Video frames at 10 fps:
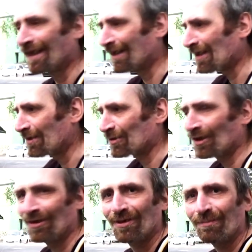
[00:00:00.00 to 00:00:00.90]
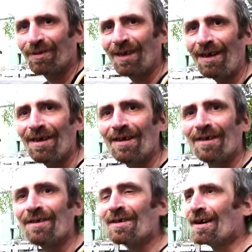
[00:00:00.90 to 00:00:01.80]
И она лежала на
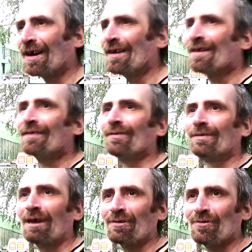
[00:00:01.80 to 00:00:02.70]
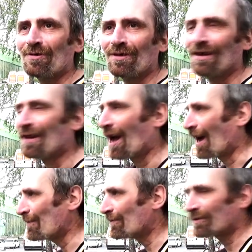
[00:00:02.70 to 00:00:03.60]
батарее э, на кухне.
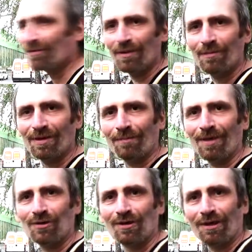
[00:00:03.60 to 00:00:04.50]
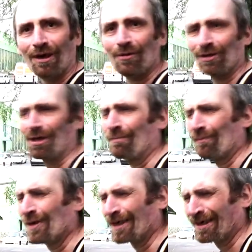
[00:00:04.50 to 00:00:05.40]
А мы в это время там начали, короче,
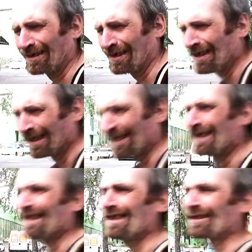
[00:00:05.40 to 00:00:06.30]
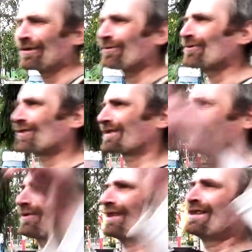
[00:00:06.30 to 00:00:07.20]
пыхать. И эта кошка с
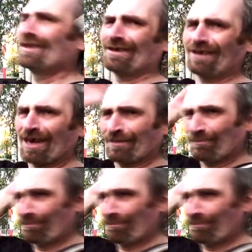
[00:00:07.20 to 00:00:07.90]
батареи как